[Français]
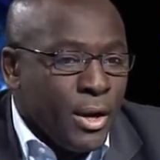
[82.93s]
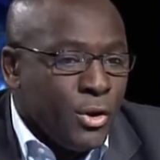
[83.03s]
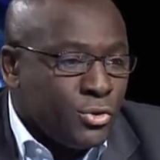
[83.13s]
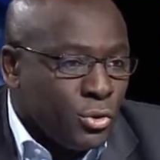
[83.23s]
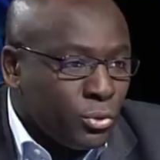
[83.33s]

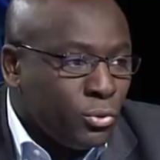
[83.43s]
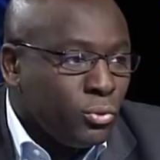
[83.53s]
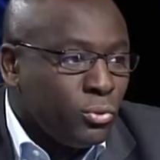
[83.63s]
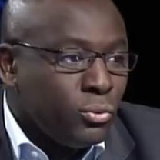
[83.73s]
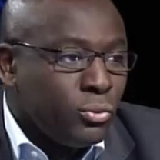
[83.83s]
et surtout
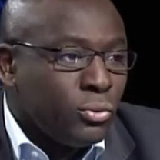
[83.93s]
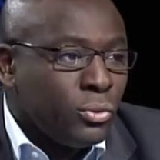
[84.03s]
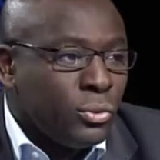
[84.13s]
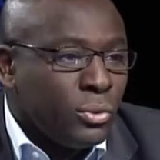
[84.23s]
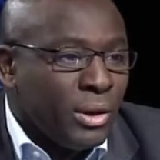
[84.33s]

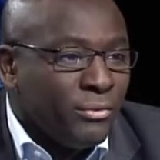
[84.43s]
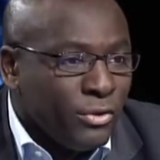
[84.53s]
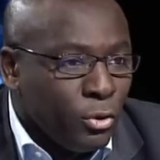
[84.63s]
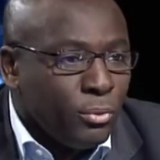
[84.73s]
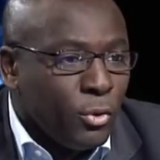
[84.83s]
euh,
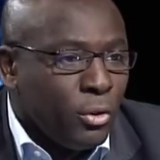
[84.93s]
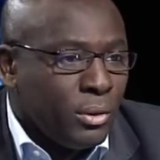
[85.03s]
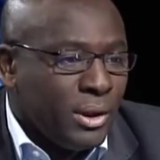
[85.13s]
l'environnement.